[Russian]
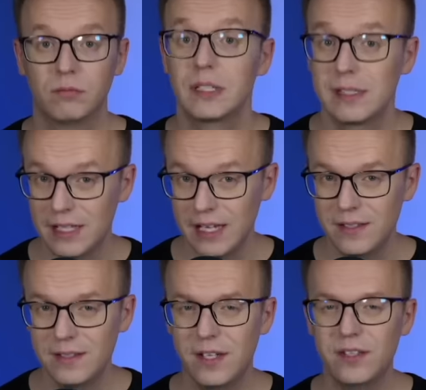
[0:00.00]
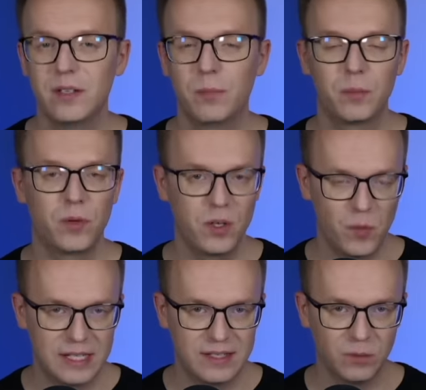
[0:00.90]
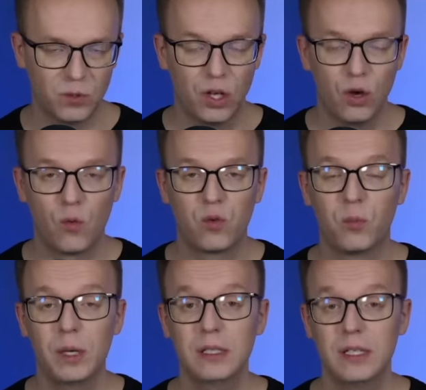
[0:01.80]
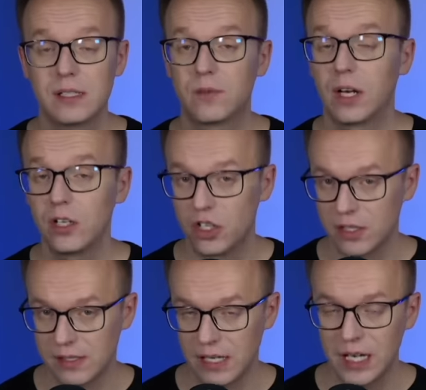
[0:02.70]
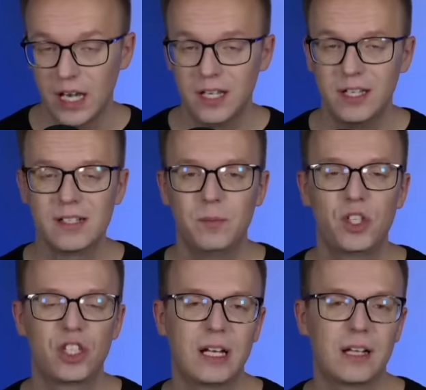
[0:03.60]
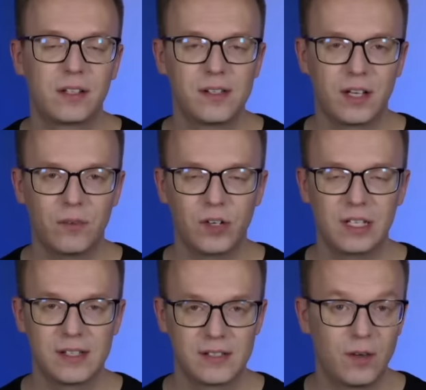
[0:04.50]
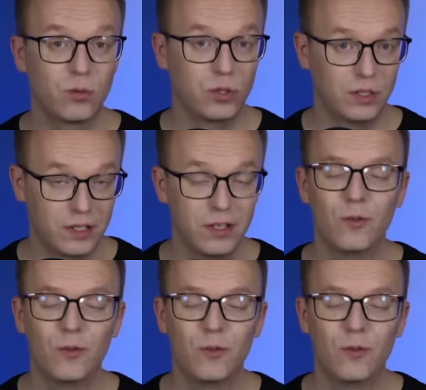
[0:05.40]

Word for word: Кстати, зрителям-предпринимателям, у Foodband есть франшиза, если мечтали открыть кафе и доставку еды